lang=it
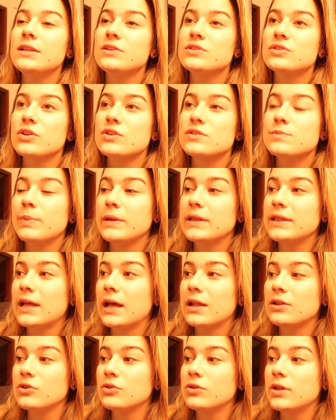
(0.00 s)
li sto
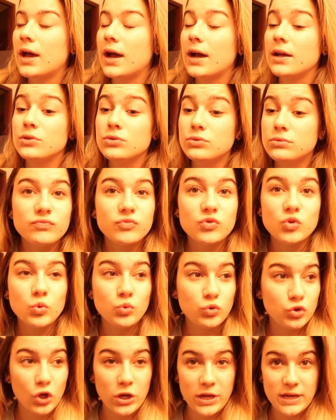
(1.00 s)
aspettando da
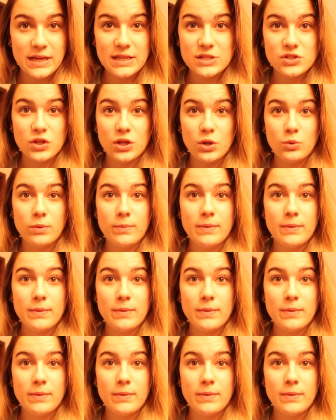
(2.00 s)
tutto l'inizio del